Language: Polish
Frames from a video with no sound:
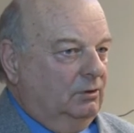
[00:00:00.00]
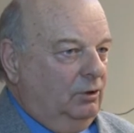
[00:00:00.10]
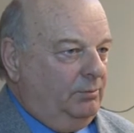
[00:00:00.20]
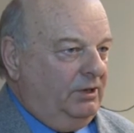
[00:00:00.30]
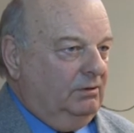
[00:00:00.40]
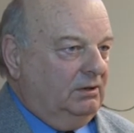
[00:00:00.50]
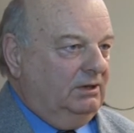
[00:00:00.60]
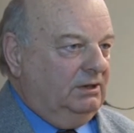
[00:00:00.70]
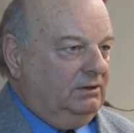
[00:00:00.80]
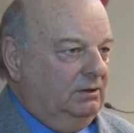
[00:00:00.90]
No,
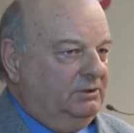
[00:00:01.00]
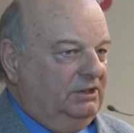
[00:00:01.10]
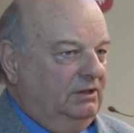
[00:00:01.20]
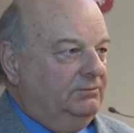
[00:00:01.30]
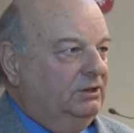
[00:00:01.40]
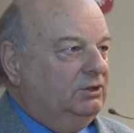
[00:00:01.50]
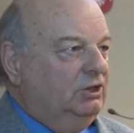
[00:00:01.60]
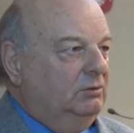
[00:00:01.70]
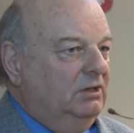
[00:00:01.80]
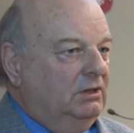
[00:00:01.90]
priorytety przede
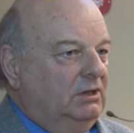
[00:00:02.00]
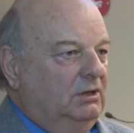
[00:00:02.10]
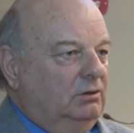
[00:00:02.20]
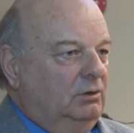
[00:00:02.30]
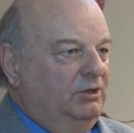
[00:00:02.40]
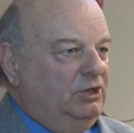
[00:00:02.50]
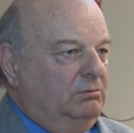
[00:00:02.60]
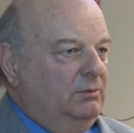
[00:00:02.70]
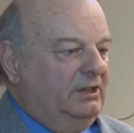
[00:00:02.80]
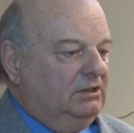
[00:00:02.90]
wszystkim no,
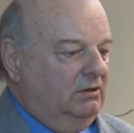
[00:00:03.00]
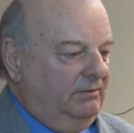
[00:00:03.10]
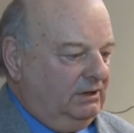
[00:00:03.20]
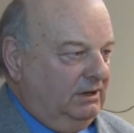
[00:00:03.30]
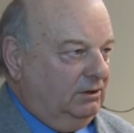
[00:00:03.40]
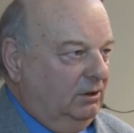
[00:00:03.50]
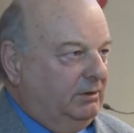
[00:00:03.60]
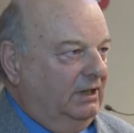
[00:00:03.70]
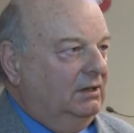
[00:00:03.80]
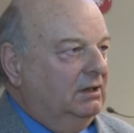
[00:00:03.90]
będziemy pracować dla
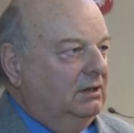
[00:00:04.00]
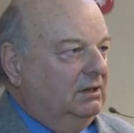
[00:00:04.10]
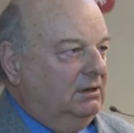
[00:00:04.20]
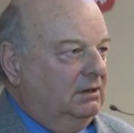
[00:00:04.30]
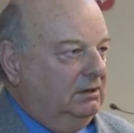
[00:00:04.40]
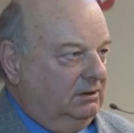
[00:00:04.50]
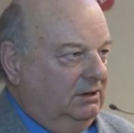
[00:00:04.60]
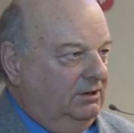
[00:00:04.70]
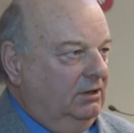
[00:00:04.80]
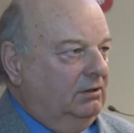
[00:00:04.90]
dobra e,
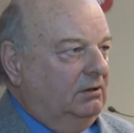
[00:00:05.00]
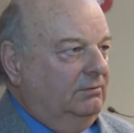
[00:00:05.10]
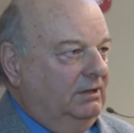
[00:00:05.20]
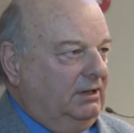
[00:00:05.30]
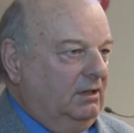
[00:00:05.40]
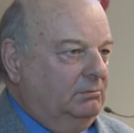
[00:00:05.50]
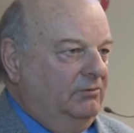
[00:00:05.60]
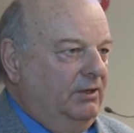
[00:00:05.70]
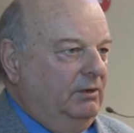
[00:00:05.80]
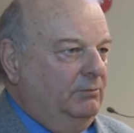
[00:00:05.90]
seniorów. Tak jak
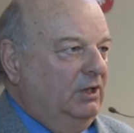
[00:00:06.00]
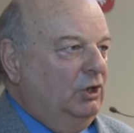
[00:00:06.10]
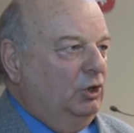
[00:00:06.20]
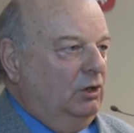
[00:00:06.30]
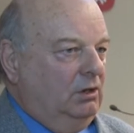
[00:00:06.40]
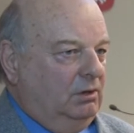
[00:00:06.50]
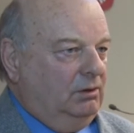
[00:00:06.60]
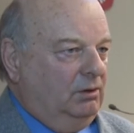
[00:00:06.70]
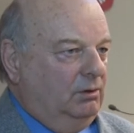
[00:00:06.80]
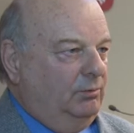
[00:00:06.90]
mówiłem
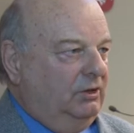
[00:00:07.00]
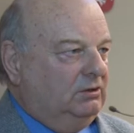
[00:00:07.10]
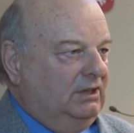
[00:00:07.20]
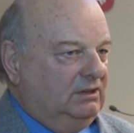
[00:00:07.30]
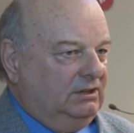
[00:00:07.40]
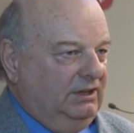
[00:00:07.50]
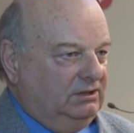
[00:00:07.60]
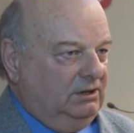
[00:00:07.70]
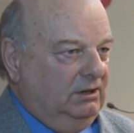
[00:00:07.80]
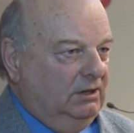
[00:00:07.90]
e, podczas
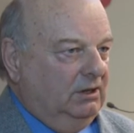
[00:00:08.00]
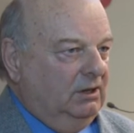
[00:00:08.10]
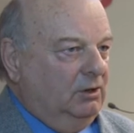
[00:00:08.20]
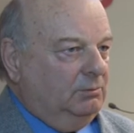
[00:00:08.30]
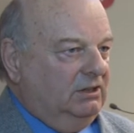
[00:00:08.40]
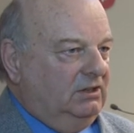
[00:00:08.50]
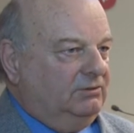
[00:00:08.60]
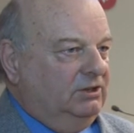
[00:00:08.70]
sesji, przede